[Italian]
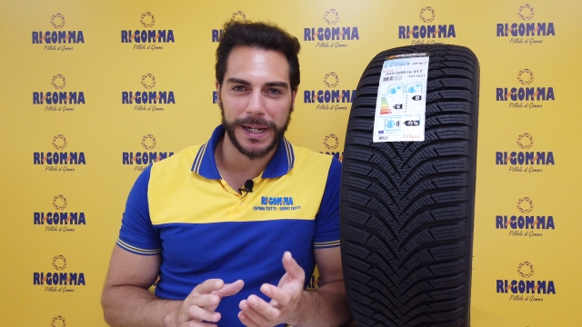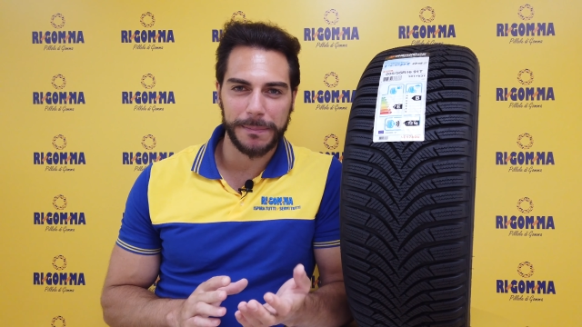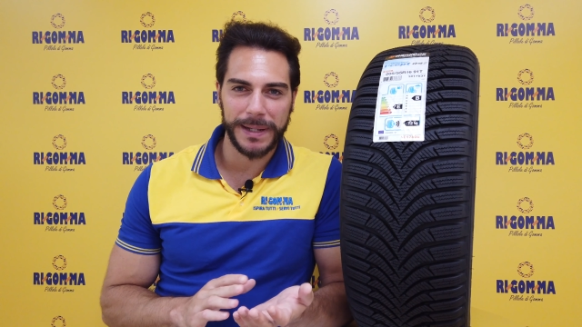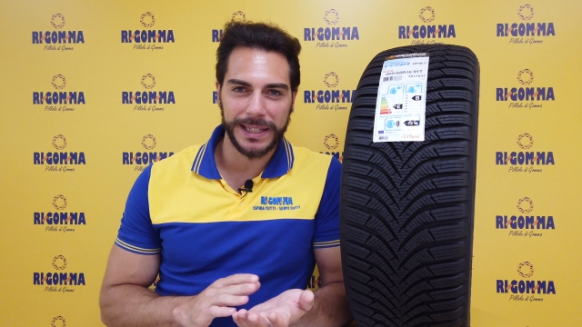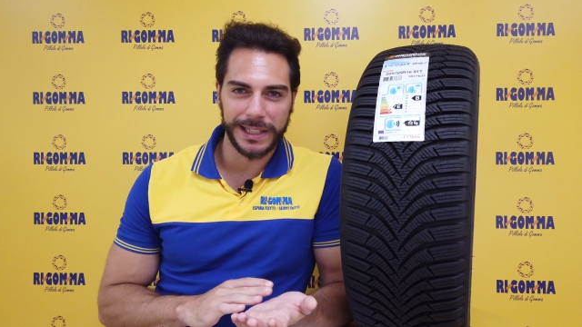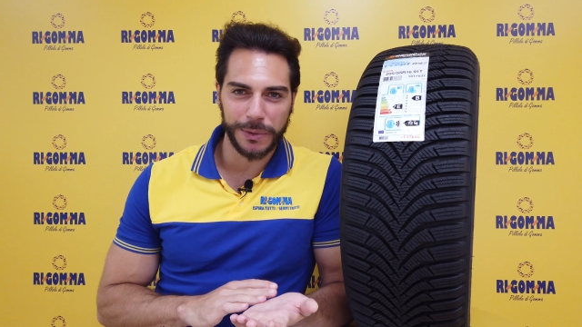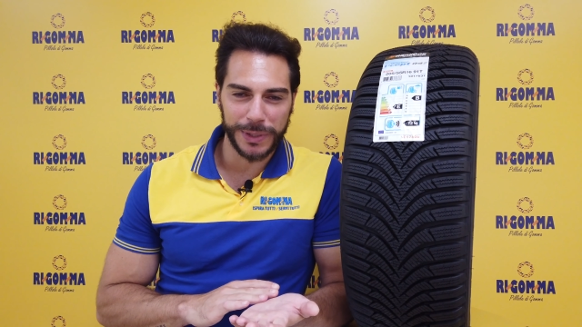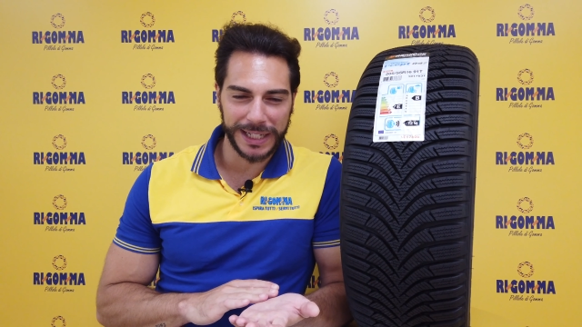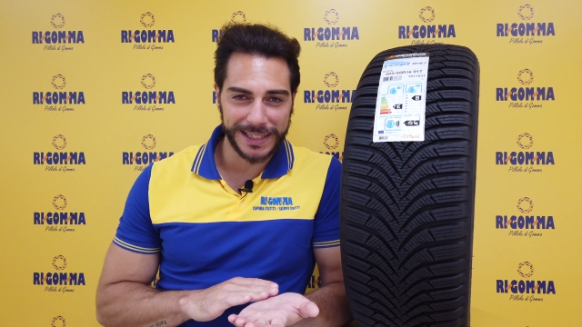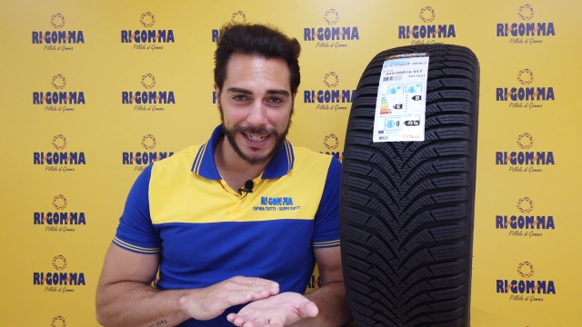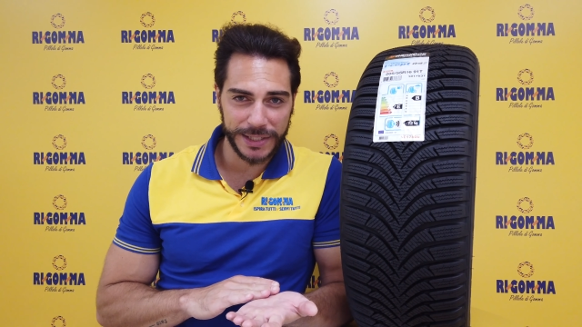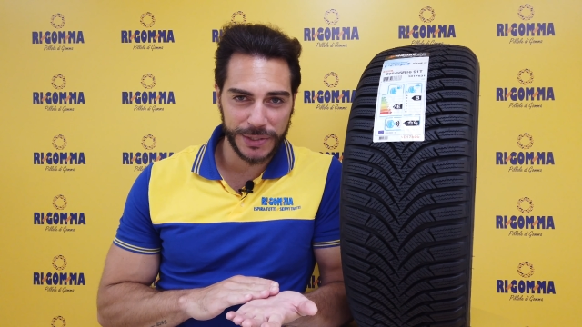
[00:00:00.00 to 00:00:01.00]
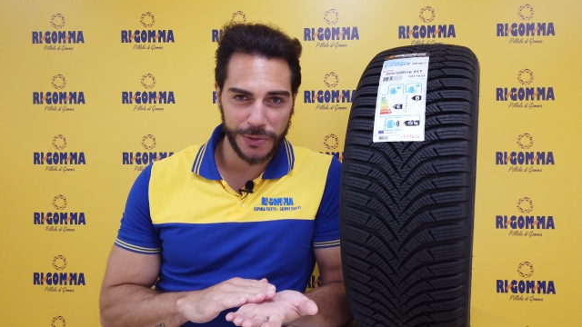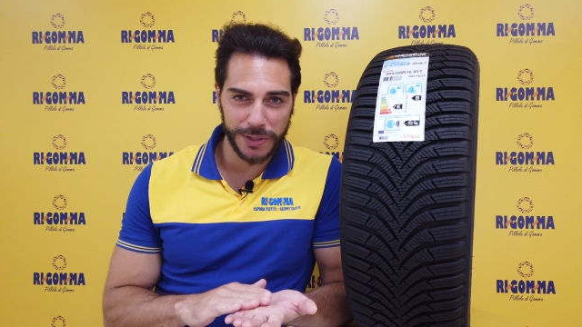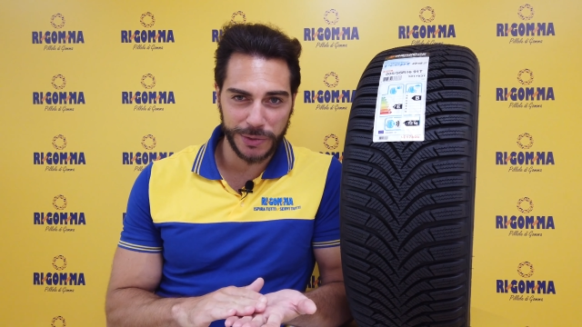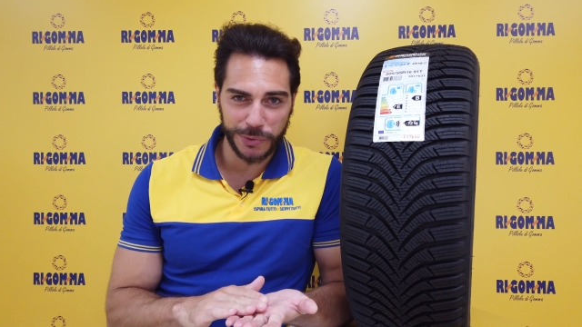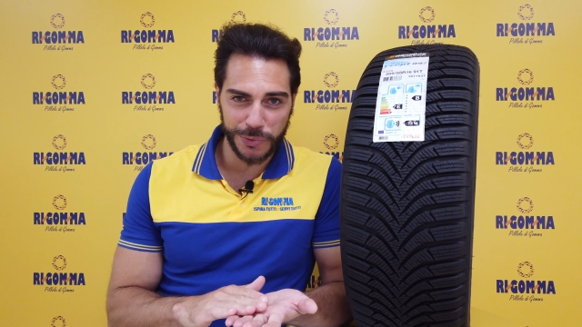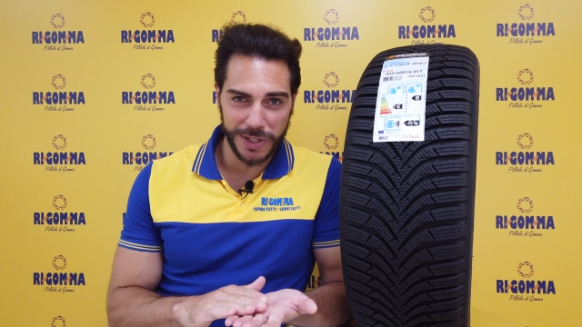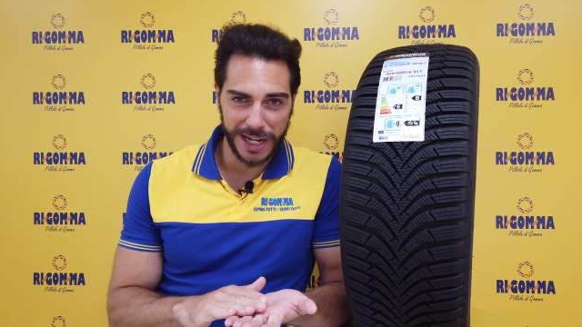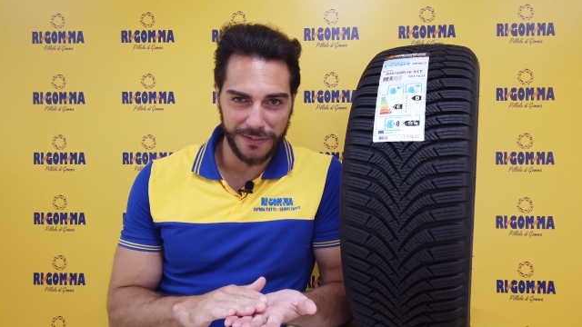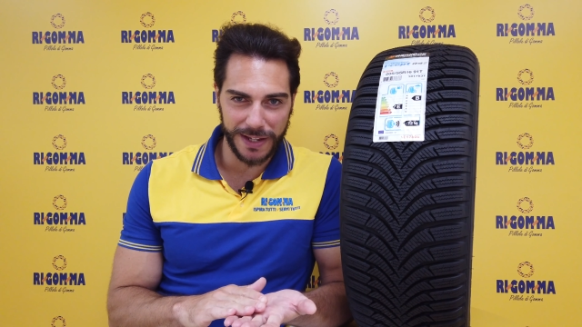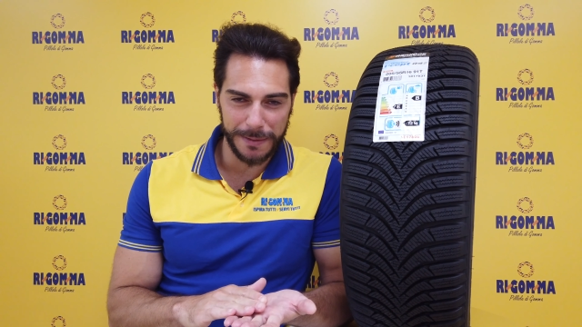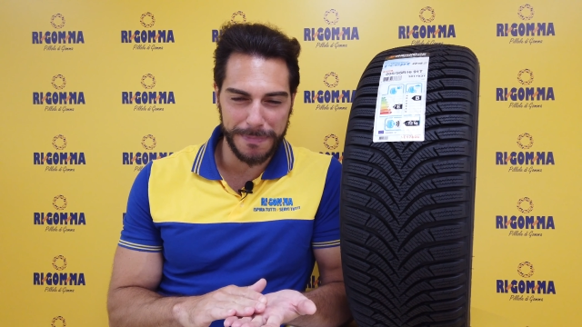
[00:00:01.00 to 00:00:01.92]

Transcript: permette una trazione su neve e